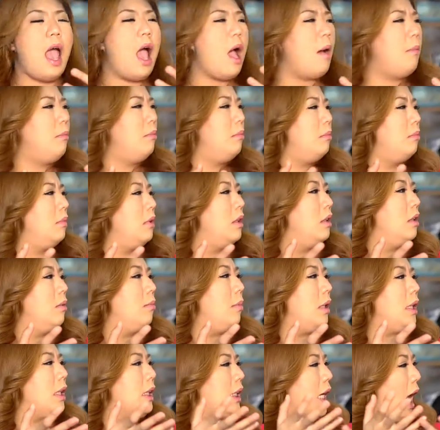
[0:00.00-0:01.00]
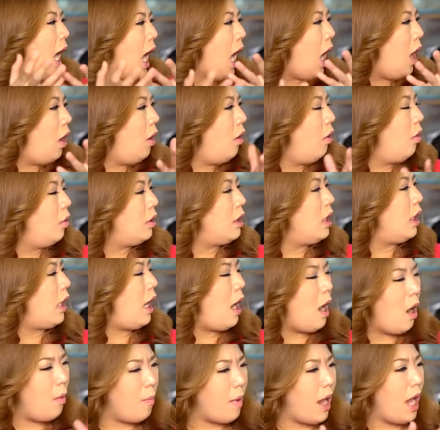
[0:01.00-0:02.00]
ม มันเก่าที่เขา
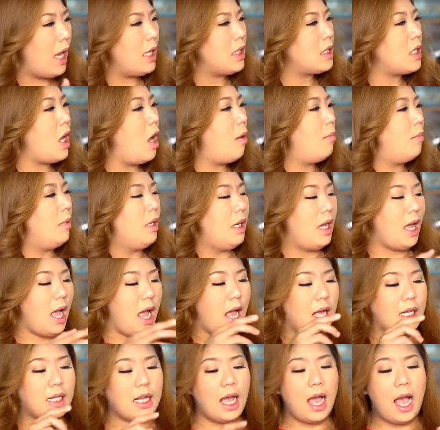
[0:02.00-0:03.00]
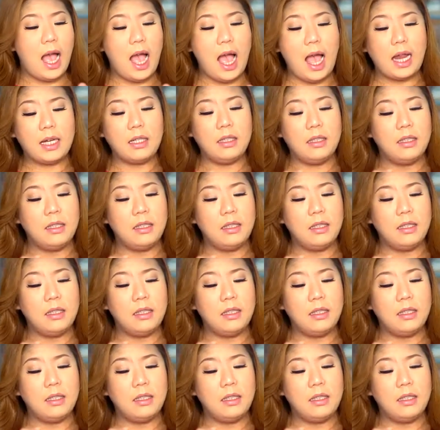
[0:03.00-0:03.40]
เอามาให้ซ่อมอาการ